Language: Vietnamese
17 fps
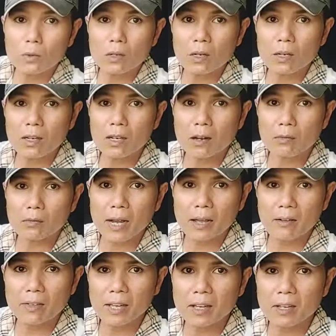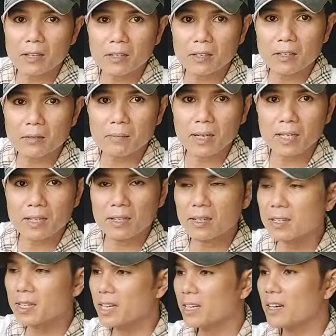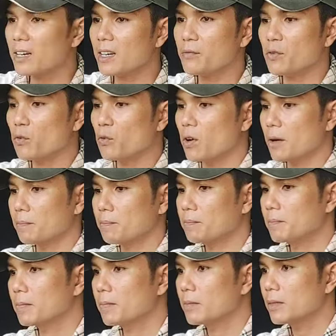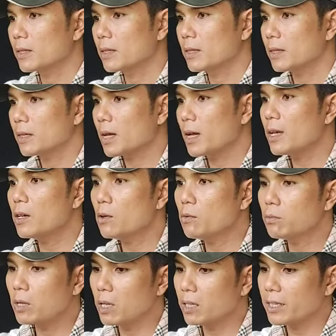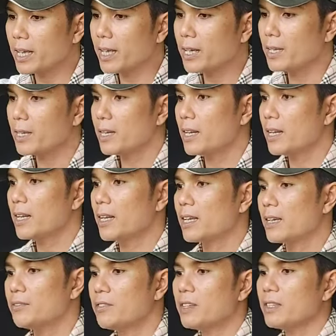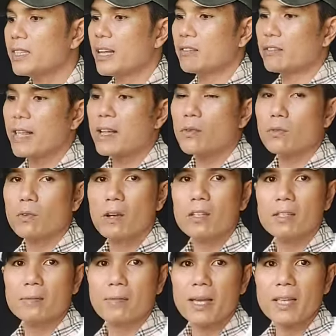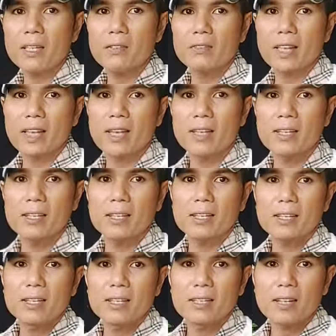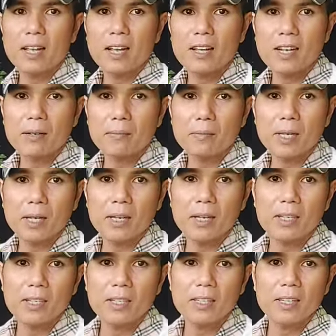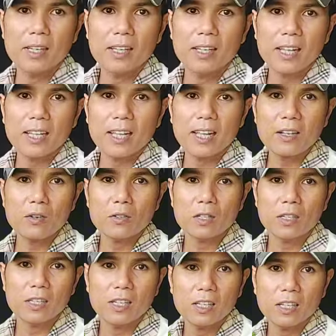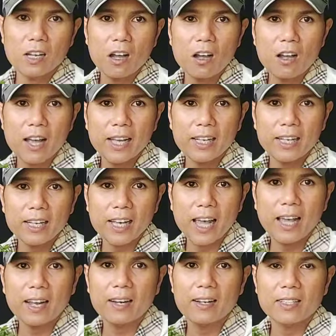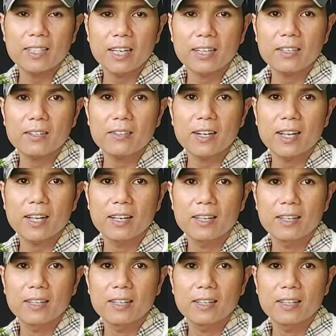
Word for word: rất là độc đáo nha mạch đớ này rất là phù hợp cây lung lực nha này này cái vết tạo tác của nó thì bé thôi nha đó đặc biệt là khi ờ, khai thác màu tự nhiên nó có hai cái càng này sẵn rồi này